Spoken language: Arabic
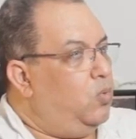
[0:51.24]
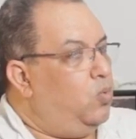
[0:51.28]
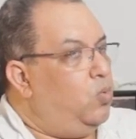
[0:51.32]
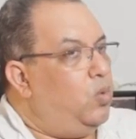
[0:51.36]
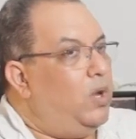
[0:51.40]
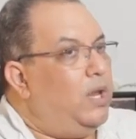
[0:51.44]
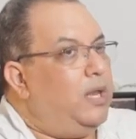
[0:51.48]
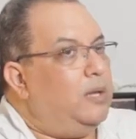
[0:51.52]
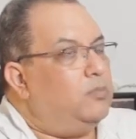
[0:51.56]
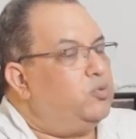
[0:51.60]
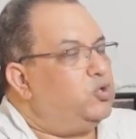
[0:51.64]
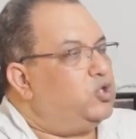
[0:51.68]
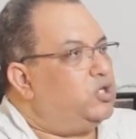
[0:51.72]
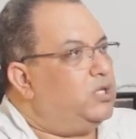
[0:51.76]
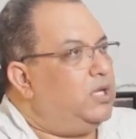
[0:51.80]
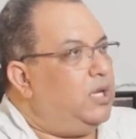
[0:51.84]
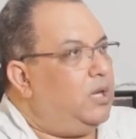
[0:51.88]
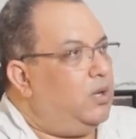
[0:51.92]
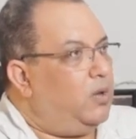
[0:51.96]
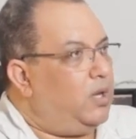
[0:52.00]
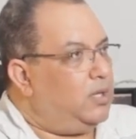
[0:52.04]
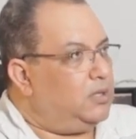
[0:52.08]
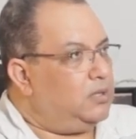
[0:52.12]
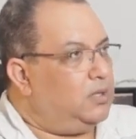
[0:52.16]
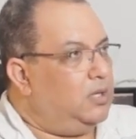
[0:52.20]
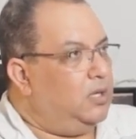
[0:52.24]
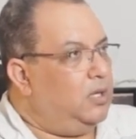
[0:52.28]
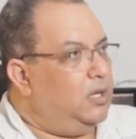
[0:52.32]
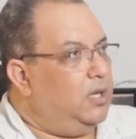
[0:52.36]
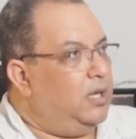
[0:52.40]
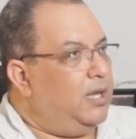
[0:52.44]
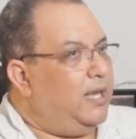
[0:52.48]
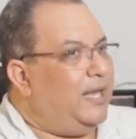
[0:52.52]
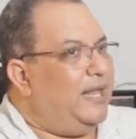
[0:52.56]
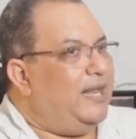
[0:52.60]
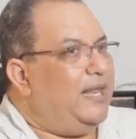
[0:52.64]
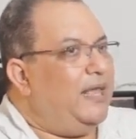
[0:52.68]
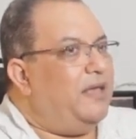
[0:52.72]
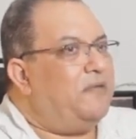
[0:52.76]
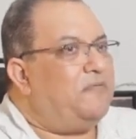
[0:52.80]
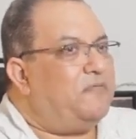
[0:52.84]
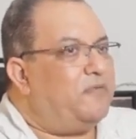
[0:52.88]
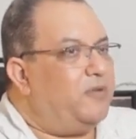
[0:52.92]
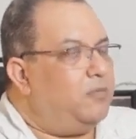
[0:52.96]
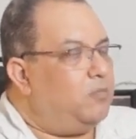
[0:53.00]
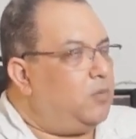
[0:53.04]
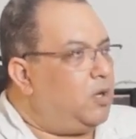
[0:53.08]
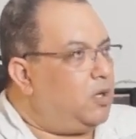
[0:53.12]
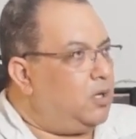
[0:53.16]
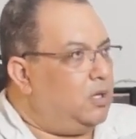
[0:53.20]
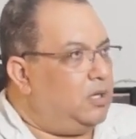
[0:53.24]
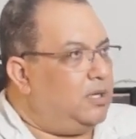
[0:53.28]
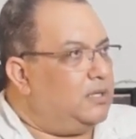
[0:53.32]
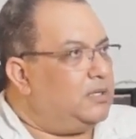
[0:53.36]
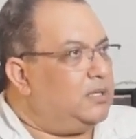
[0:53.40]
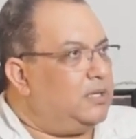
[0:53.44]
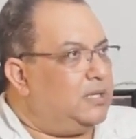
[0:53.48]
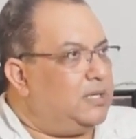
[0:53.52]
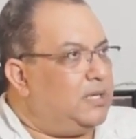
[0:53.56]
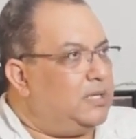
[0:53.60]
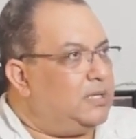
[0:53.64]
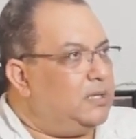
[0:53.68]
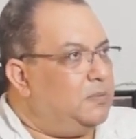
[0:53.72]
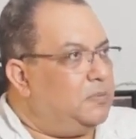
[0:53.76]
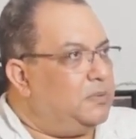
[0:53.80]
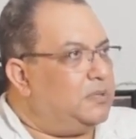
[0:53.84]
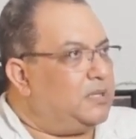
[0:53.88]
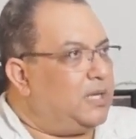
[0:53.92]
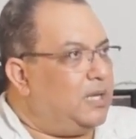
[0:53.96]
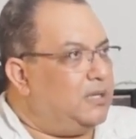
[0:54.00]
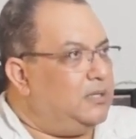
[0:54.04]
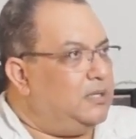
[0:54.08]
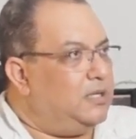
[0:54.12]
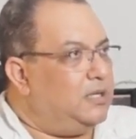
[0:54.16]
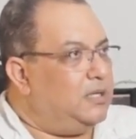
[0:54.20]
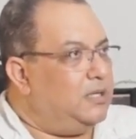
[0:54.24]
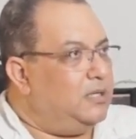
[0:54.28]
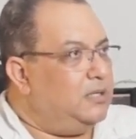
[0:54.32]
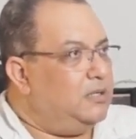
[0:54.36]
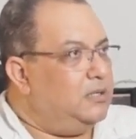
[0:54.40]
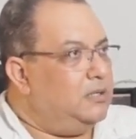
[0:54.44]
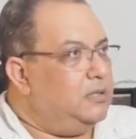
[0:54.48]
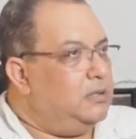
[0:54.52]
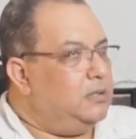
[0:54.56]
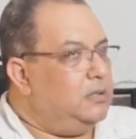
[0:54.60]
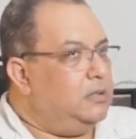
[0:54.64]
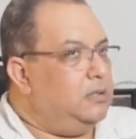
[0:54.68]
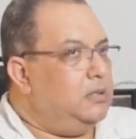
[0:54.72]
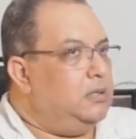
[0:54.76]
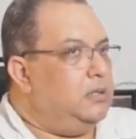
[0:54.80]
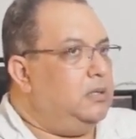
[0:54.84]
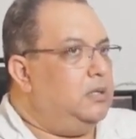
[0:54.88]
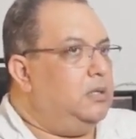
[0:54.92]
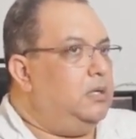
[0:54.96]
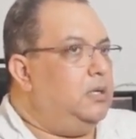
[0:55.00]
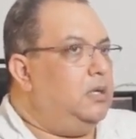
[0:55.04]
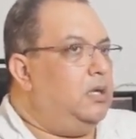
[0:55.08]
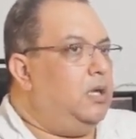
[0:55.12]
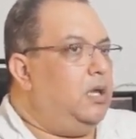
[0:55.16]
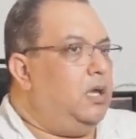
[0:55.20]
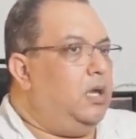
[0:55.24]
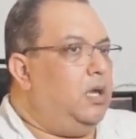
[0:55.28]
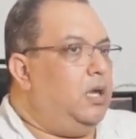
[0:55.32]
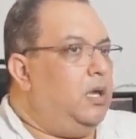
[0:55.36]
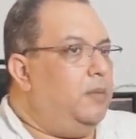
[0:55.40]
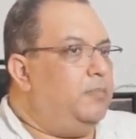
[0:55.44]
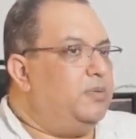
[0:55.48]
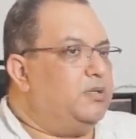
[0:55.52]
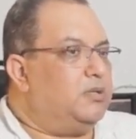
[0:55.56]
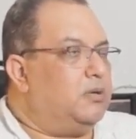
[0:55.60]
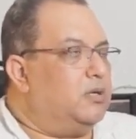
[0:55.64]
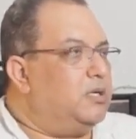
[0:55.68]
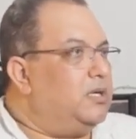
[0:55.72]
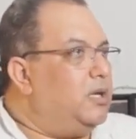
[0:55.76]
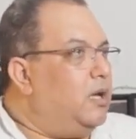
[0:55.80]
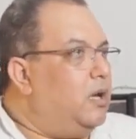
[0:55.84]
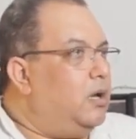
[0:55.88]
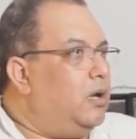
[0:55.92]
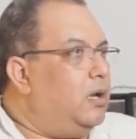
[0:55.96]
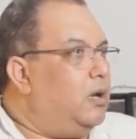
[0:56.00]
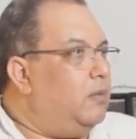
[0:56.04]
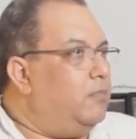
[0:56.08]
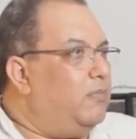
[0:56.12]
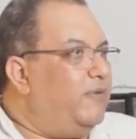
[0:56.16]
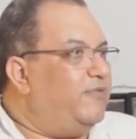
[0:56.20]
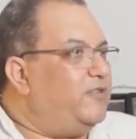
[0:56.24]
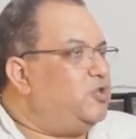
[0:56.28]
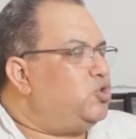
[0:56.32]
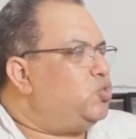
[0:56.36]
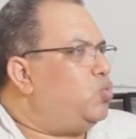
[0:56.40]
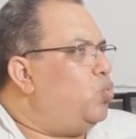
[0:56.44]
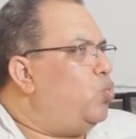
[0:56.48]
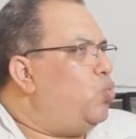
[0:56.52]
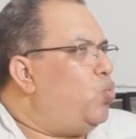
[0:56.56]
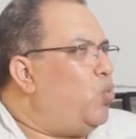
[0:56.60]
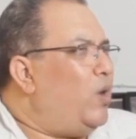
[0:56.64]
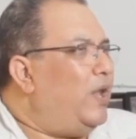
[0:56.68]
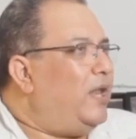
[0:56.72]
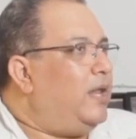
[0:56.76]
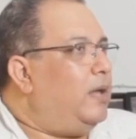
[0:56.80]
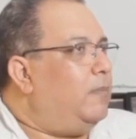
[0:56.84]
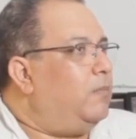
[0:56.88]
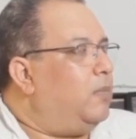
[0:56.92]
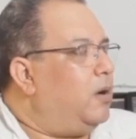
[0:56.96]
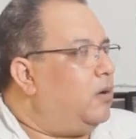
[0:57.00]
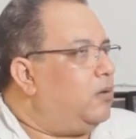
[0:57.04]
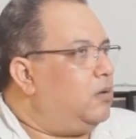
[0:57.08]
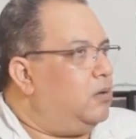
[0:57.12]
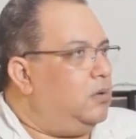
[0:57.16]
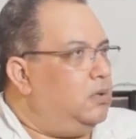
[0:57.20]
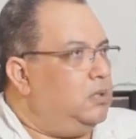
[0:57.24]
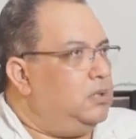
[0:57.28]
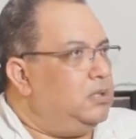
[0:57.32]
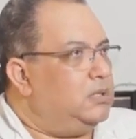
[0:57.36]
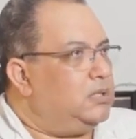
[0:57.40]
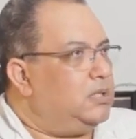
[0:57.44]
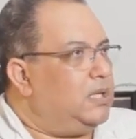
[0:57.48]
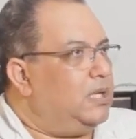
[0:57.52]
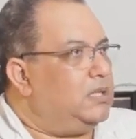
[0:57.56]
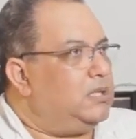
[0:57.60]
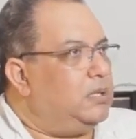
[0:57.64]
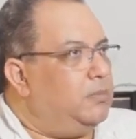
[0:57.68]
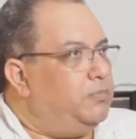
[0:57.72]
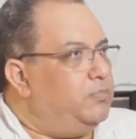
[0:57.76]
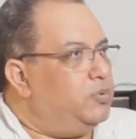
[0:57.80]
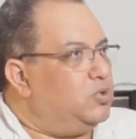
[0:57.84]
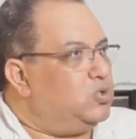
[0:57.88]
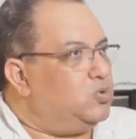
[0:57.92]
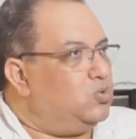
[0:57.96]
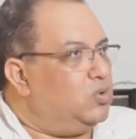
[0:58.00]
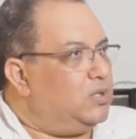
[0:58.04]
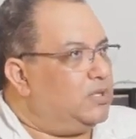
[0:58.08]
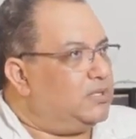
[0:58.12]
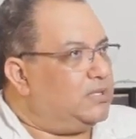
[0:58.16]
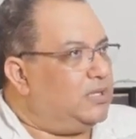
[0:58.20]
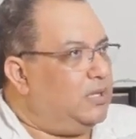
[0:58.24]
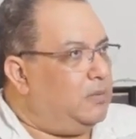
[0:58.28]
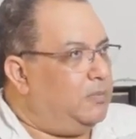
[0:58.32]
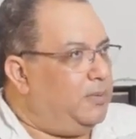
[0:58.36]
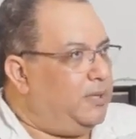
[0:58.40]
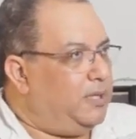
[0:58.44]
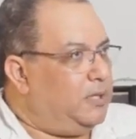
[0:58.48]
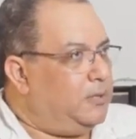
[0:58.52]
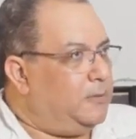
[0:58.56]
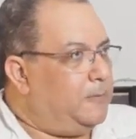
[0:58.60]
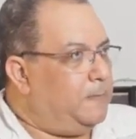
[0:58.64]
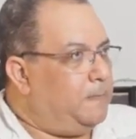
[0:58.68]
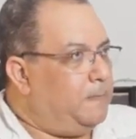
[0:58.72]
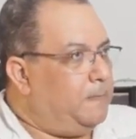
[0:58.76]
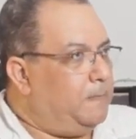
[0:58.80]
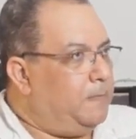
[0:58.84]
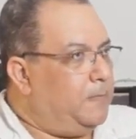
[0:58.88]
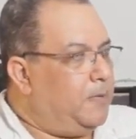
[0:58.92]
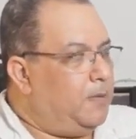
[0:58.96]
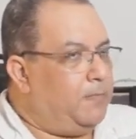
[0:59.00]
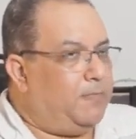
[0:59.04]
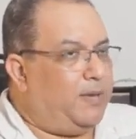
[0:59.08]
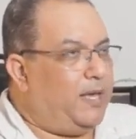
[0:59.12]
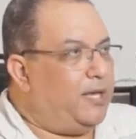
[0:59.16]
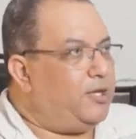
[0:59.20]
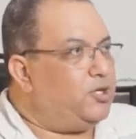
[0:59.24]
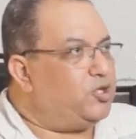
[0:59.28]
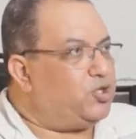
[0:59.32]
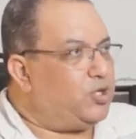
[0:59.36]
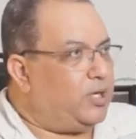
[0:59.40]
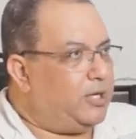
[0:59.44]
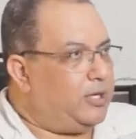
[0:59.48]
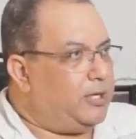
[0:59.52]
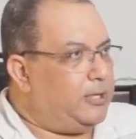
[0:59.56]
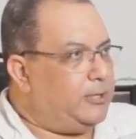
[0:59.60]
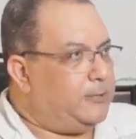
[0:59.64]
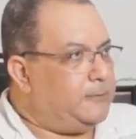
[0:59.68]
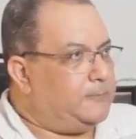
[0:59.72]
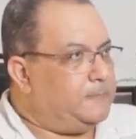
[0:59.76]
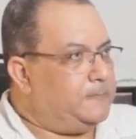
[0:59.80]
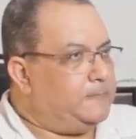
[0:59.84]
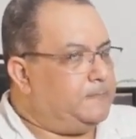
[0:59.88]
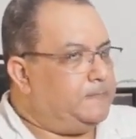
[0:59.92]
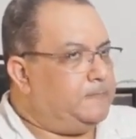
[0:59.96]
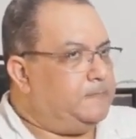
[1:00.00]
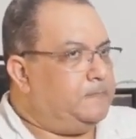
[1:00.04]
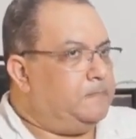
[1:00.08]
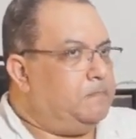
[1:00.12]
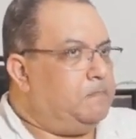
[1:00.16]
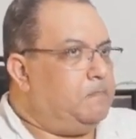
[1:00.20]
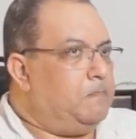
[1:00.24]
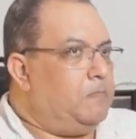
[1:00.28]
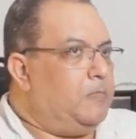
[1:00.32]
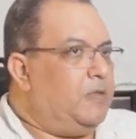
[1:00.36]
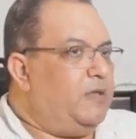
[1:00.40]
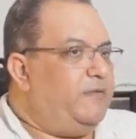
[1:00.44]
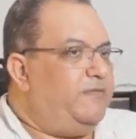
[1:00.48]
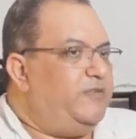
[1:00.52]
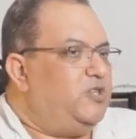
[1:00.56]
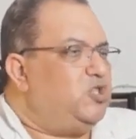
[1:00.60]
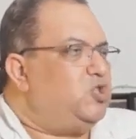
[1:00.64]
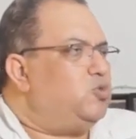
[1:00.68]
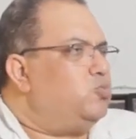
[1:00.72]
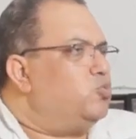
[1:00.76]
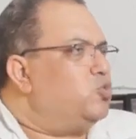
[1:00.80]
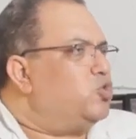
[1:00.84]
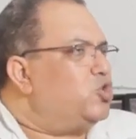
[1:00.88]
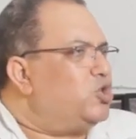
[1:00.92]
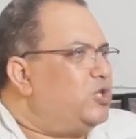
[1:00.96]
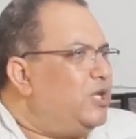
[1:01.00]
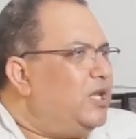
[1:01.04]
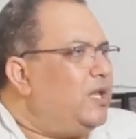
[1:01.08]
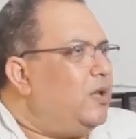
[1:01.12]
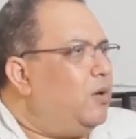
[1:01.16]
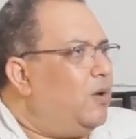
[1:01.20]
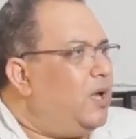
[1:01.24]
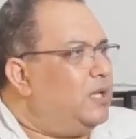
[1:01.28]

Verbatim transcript: ولا مشكله واحده الاف المقالات اتكتبت عننا آه، بطريقه ما فيش ولا مقال اتكتب بصوره سلبيه باي شكل فيش مشكله